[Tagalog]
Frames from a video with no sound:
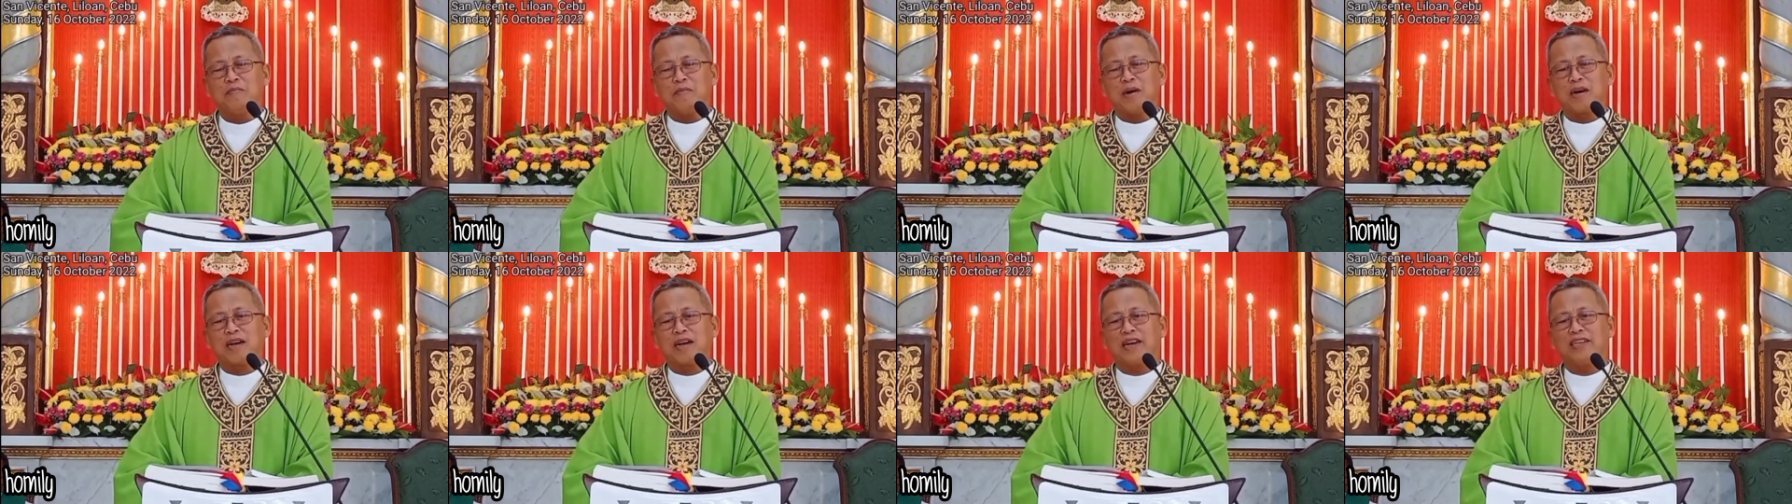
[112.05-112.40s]

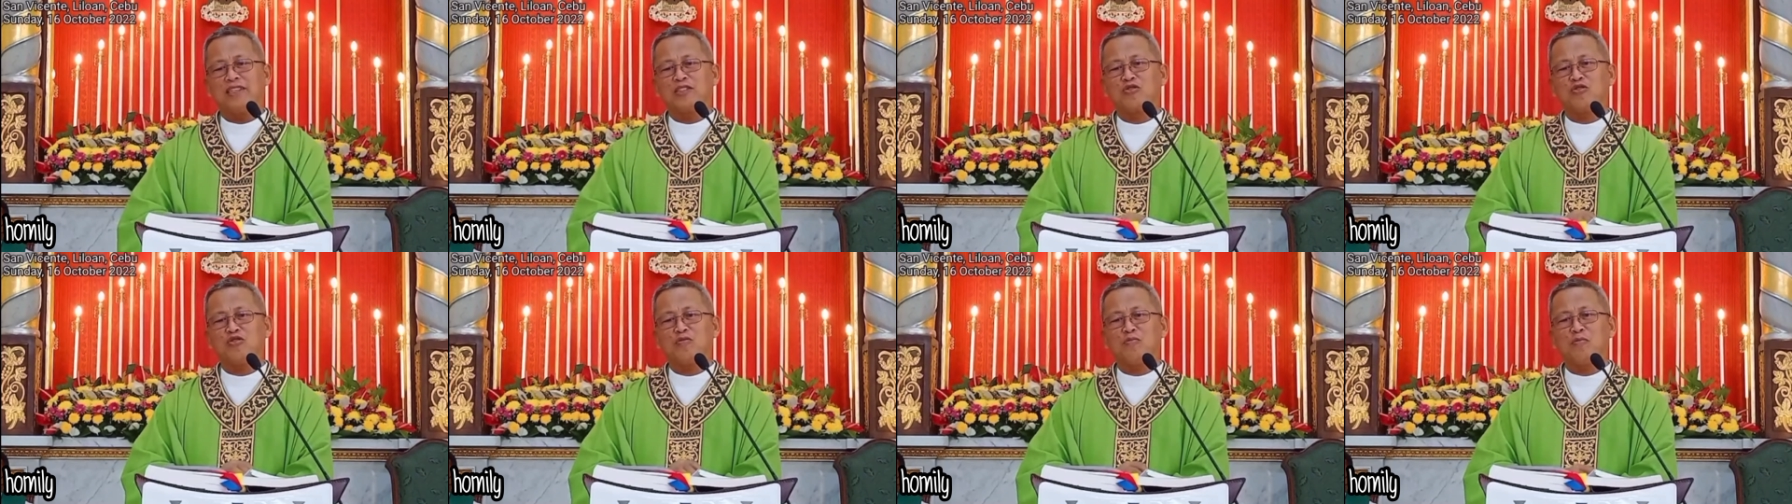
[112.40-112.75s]

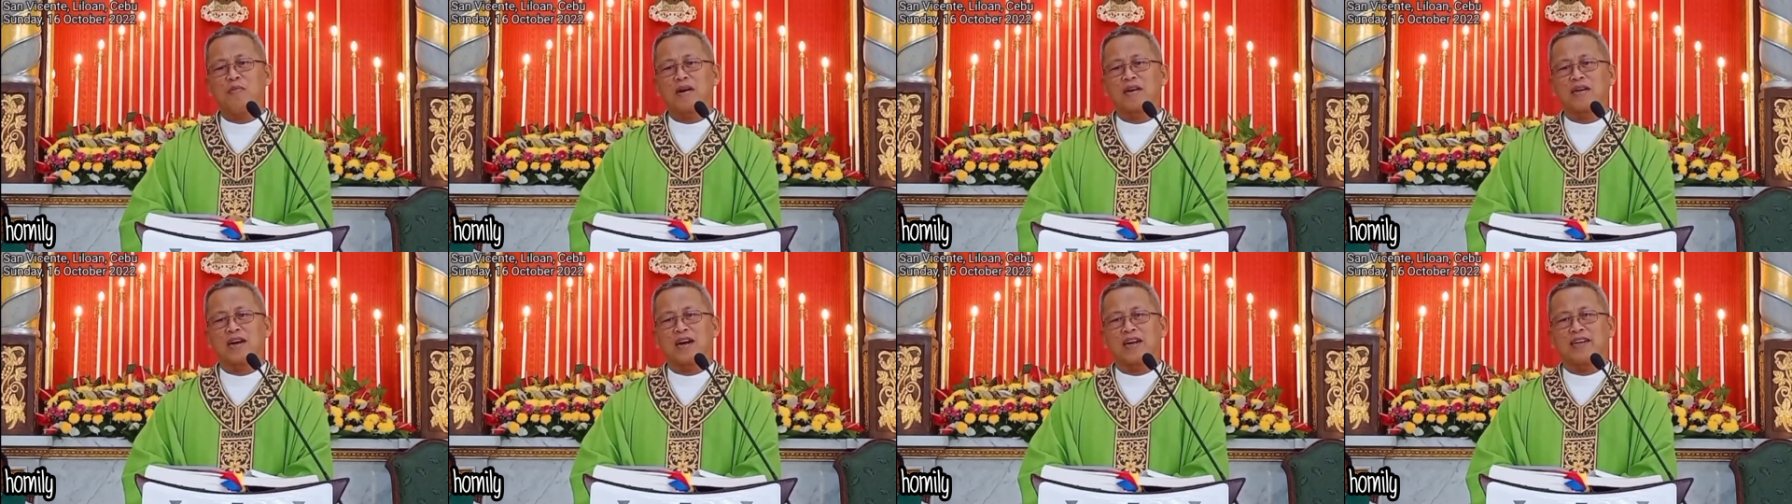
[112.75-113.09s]
maglisod
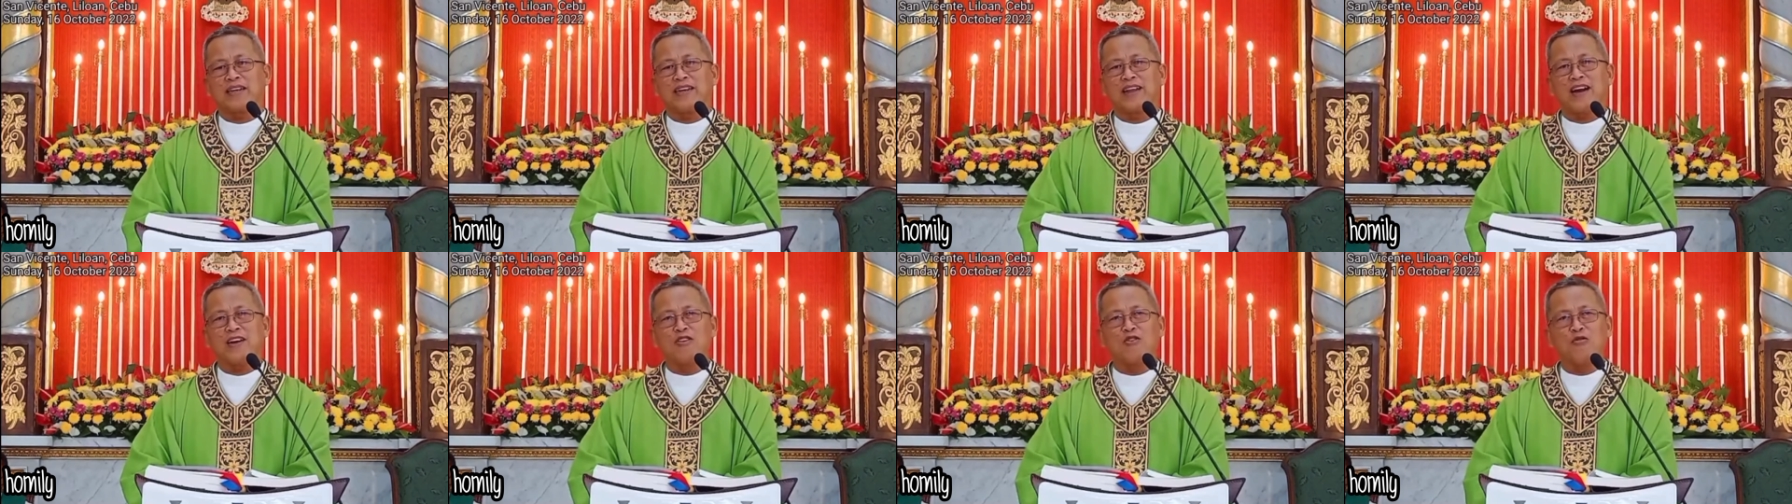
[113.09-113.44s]
man
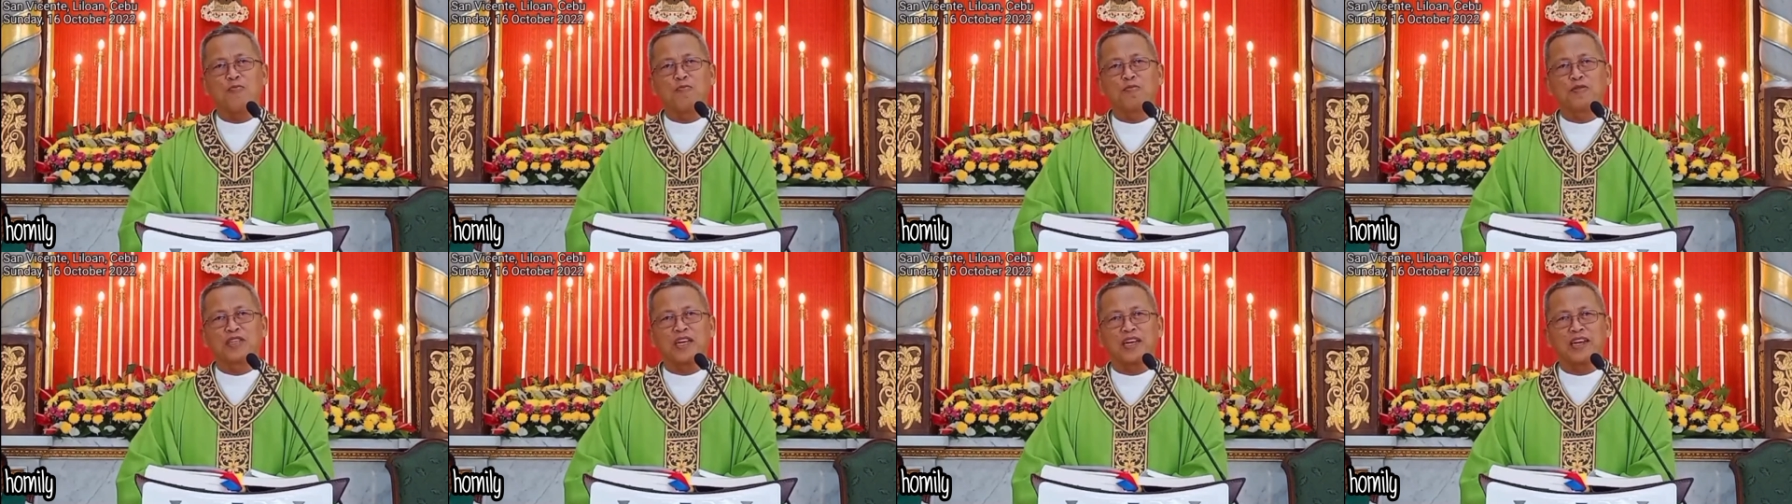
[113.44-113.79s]

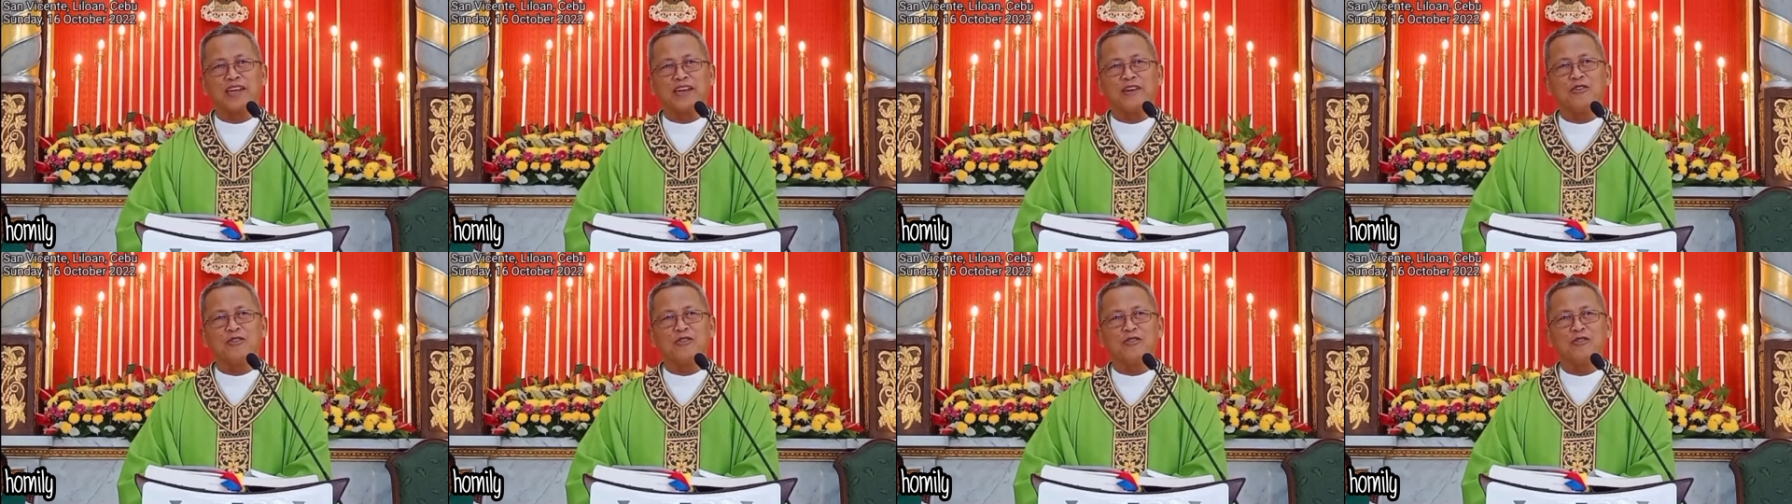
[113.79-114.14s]
kagdangop sa
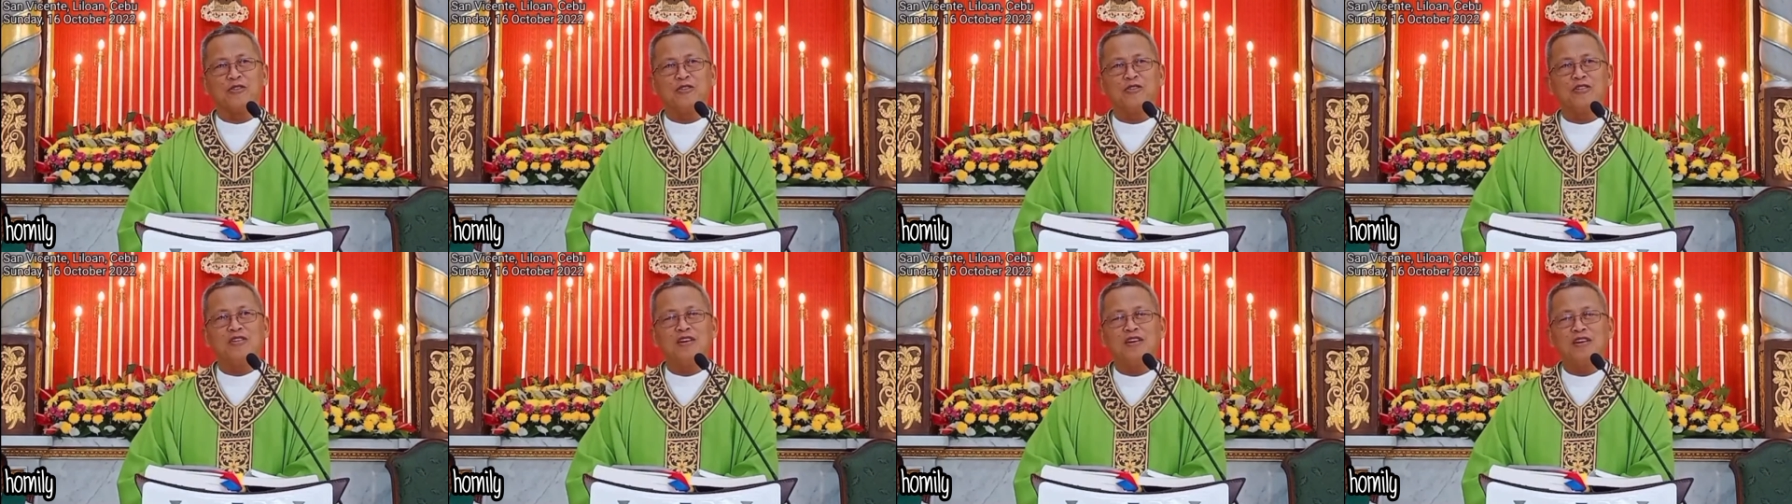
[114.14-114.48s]

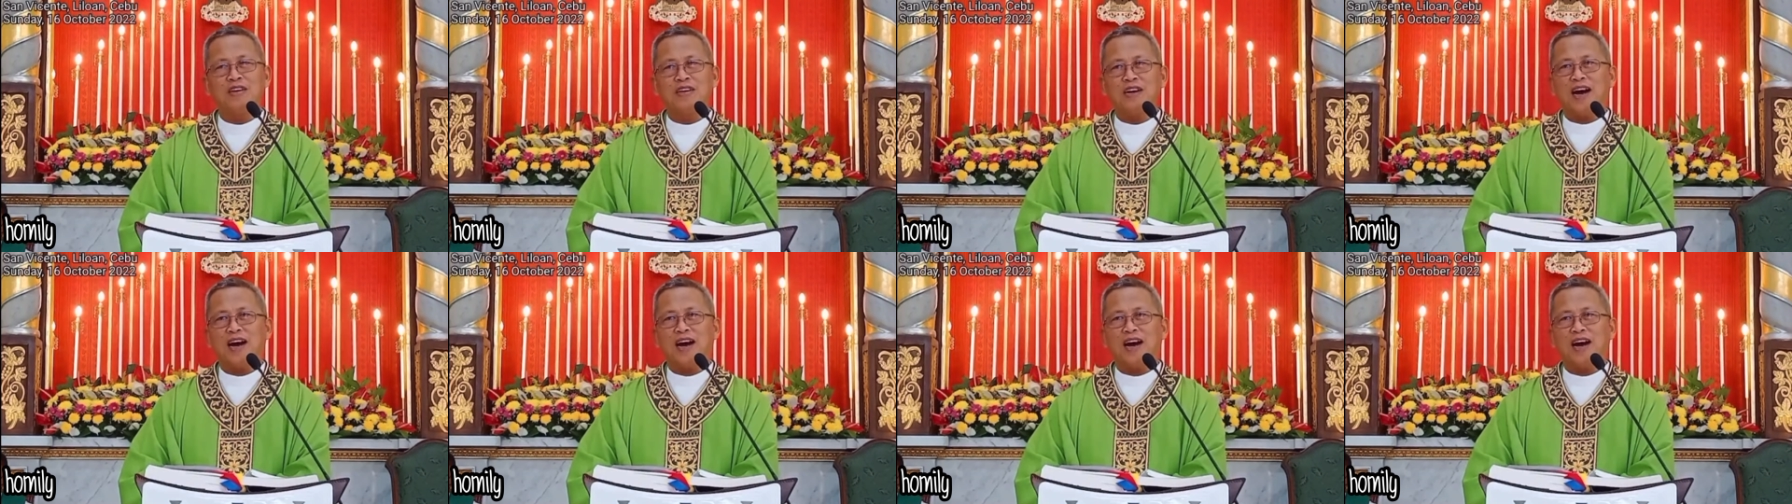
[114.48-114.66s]
Ginoo